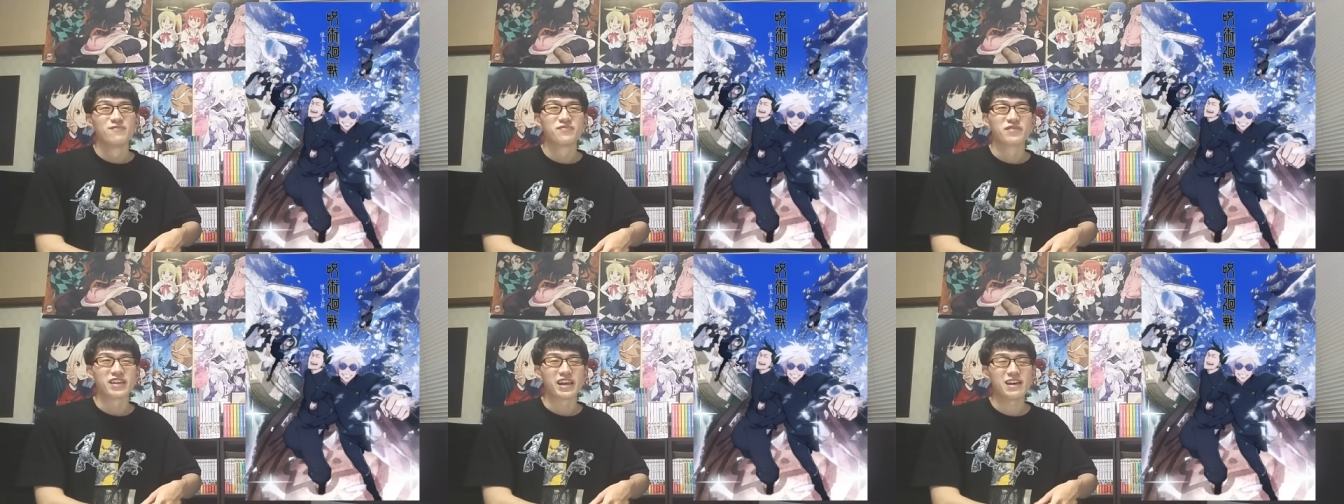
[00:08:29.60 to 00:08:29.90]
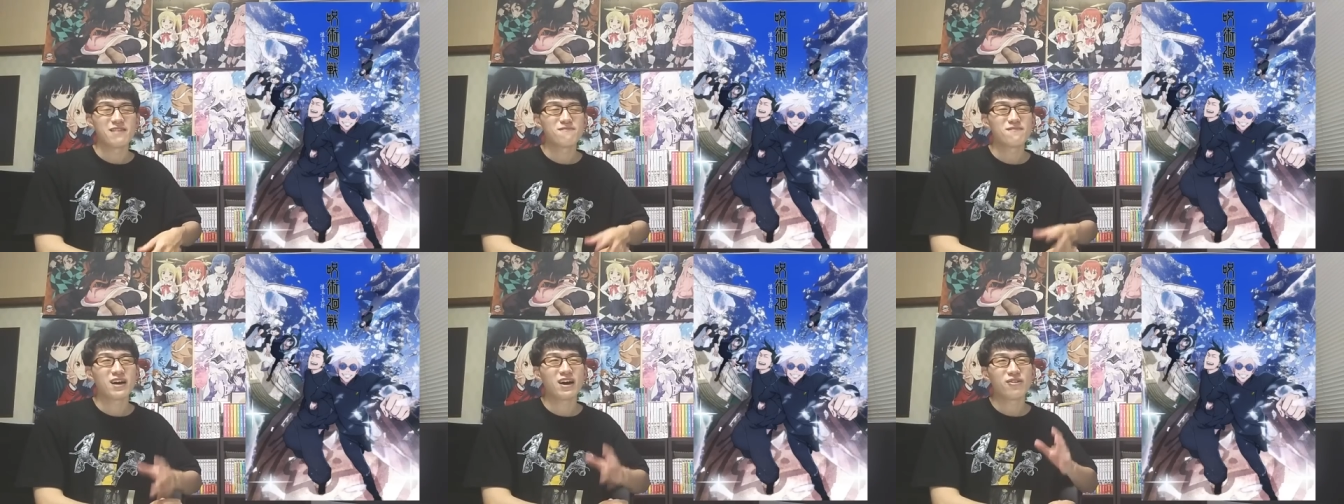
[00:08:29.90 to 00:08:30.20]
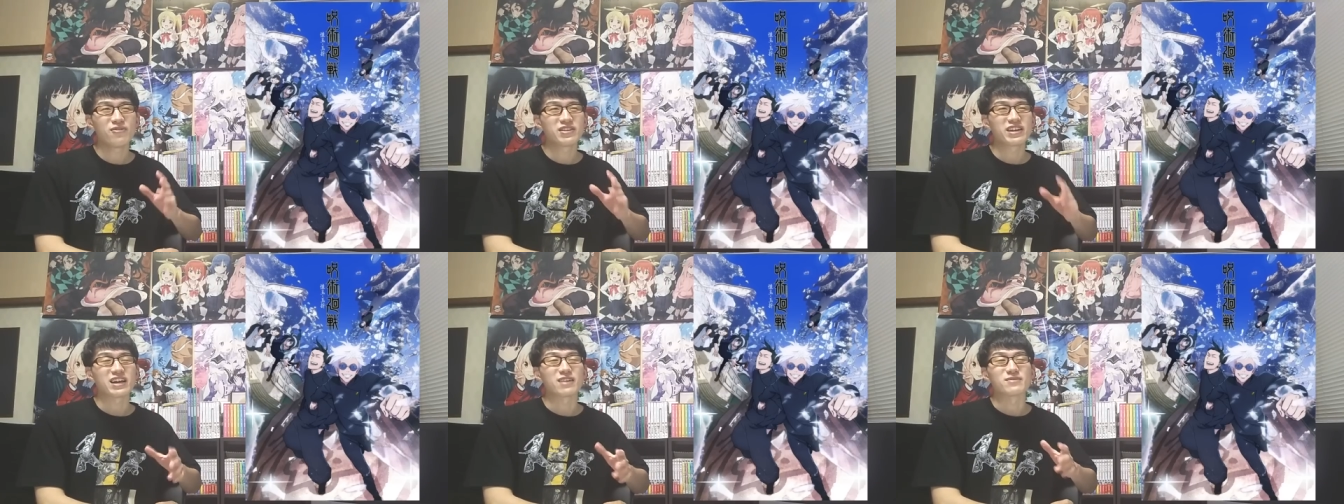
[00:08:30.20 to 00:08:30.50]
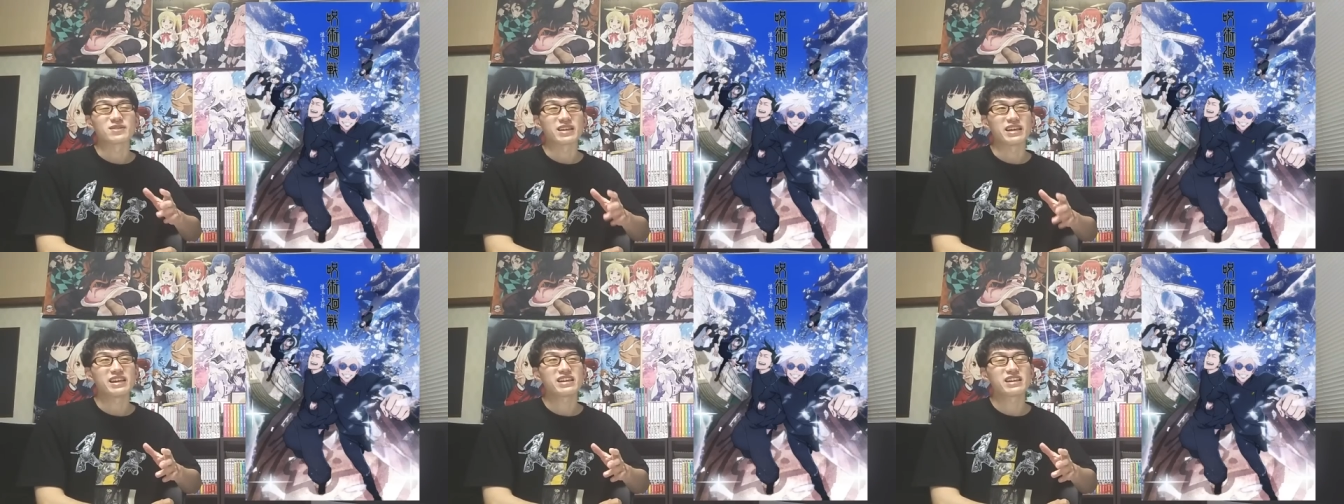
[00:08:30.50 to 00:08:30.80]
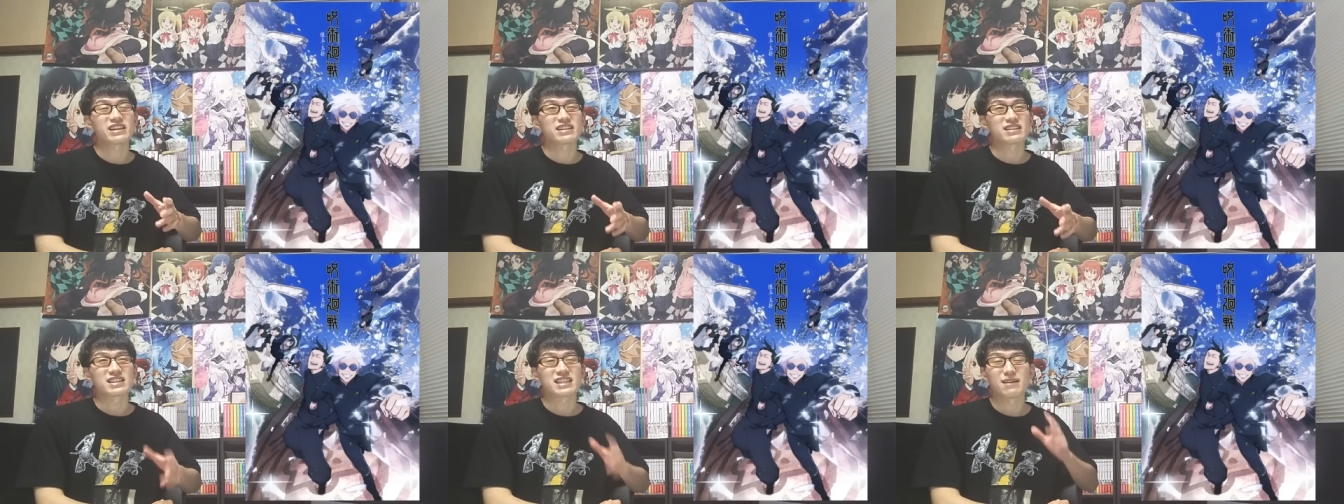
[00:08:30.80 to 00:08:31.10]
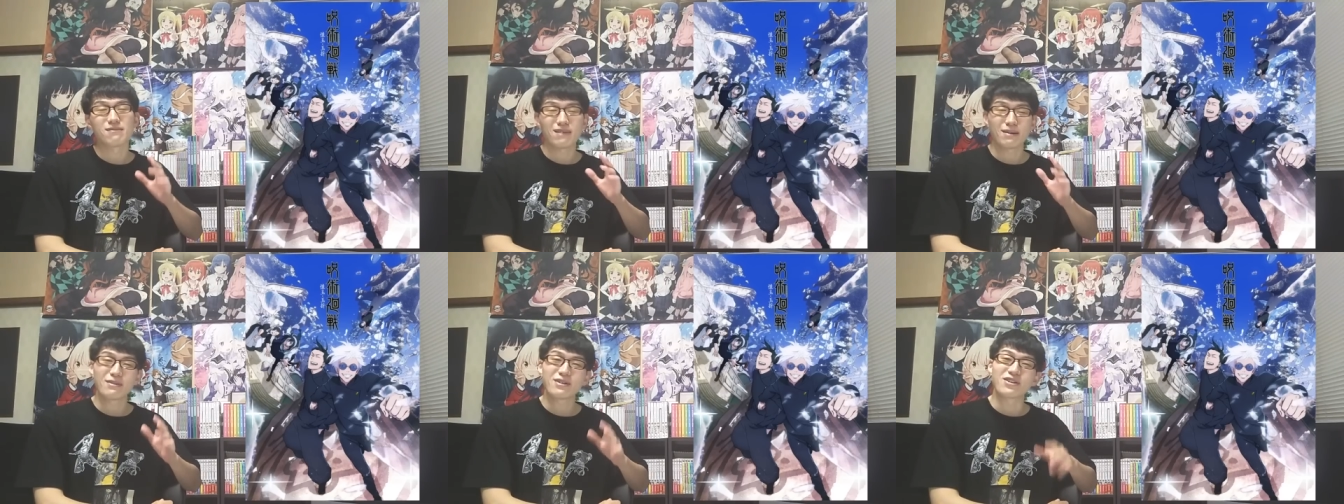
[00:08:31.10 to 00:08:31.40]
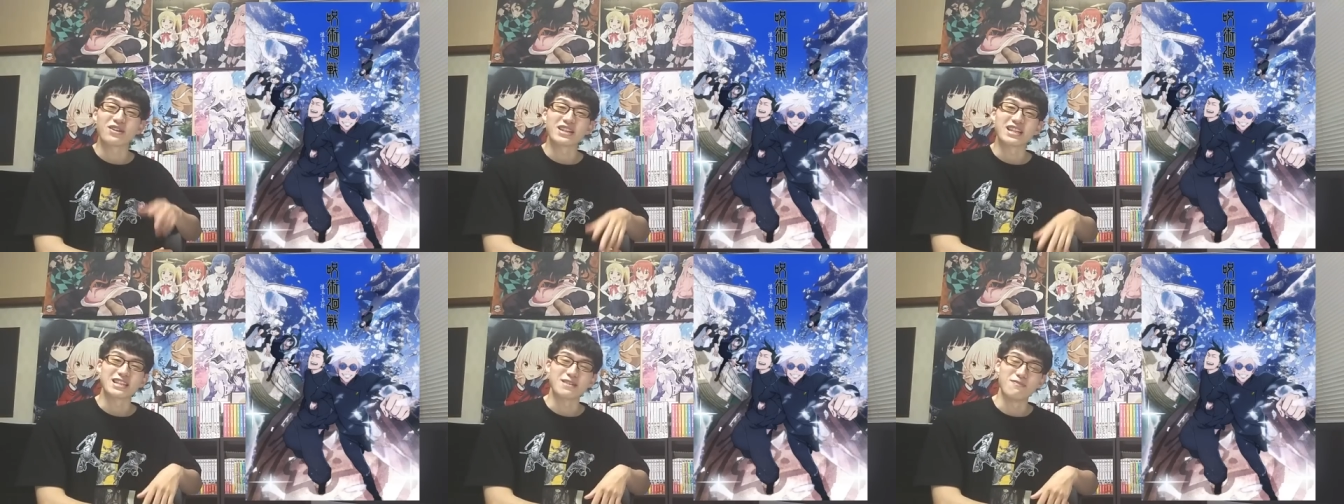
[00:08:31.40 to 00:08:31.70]
円盤売り上げもさ、1期って3万枚
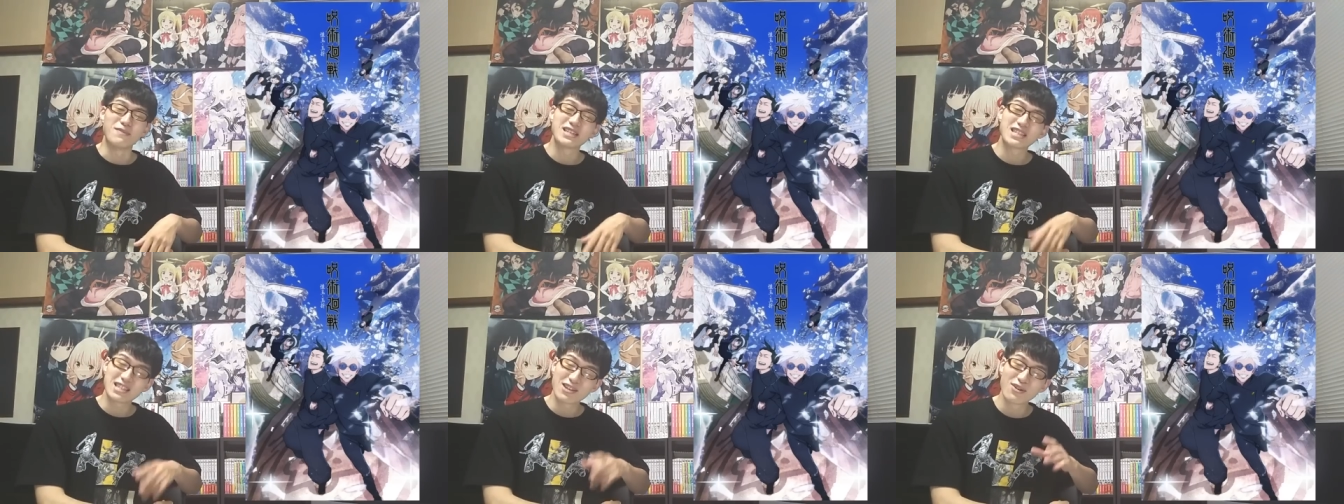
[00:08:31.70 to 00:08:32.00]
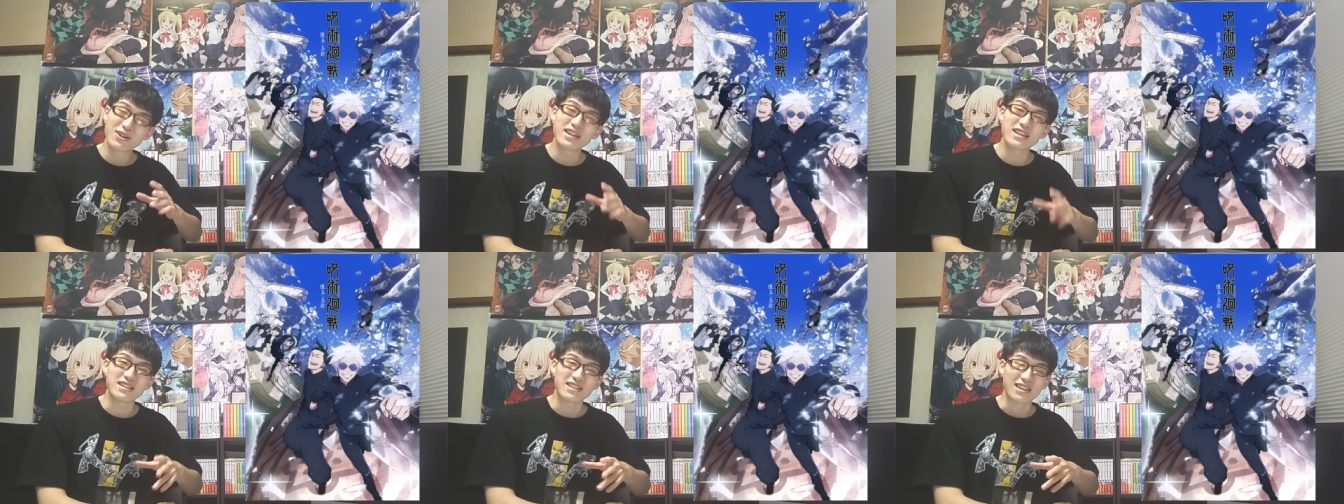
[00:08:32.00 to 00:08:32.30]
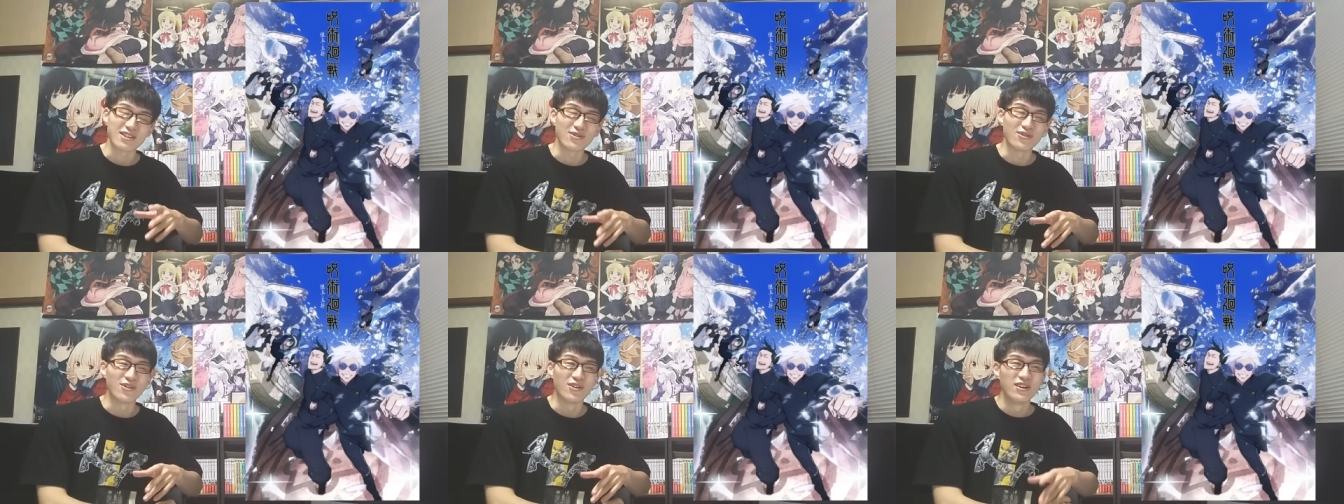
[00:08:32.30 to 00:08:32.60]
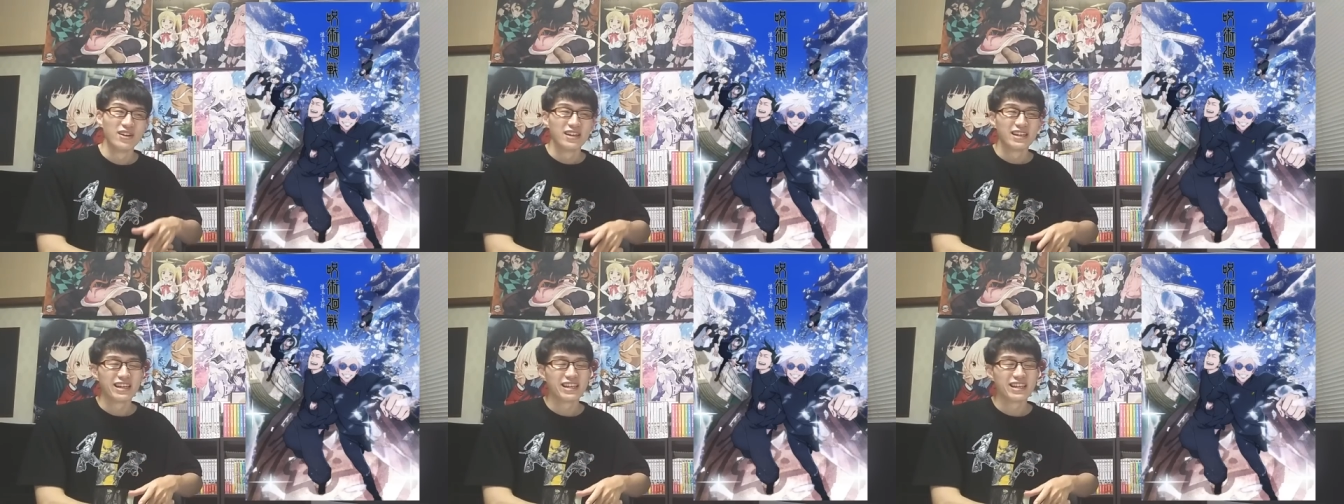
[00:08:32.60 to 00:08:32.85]
ぐらいだったんめっちゃ売れたんですけど、